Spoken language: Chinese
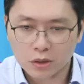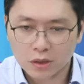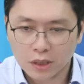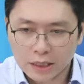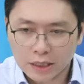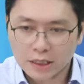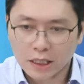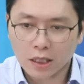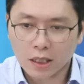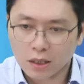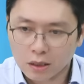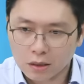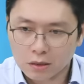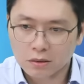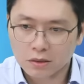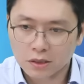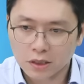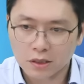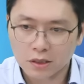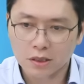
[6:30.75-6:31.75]
大家
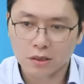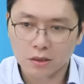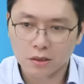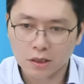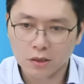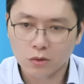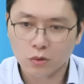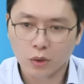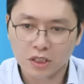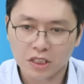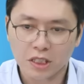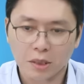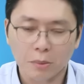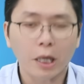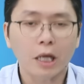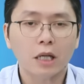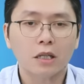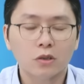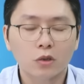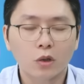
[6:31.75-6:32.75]
甚至一堆解
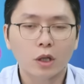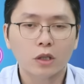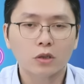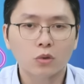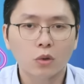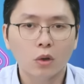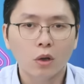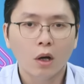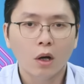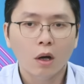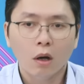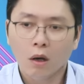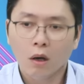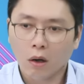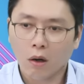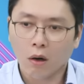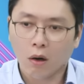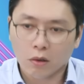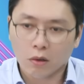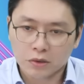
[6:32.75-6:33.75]
盘人都在说：“
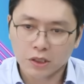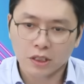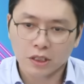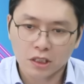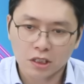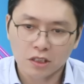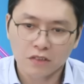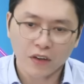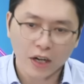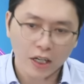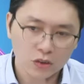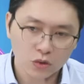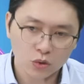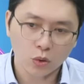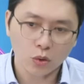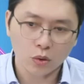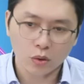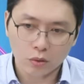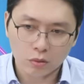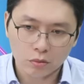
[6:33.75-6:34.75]
哦，这次法
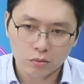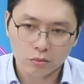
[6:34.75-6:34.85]
说